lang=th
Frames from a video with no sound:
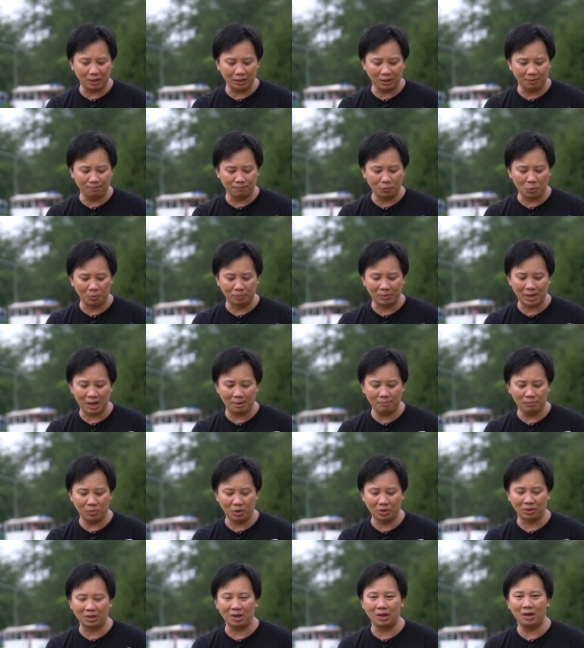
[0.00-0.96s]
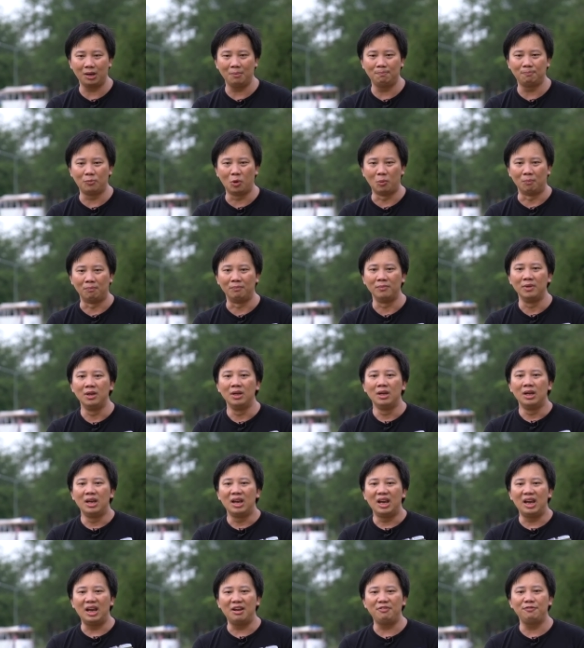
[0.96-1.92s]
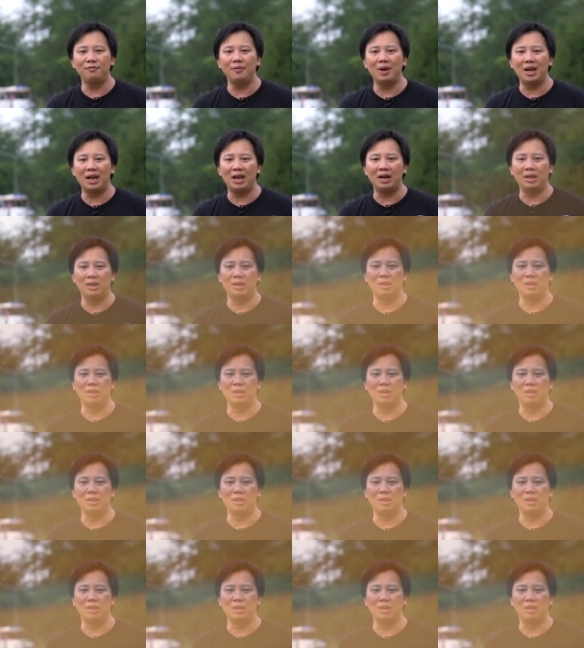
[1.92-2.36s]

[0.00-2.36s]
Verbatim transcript: กหนึ่งปุ่มด้านบนก็คือปุ่ม FN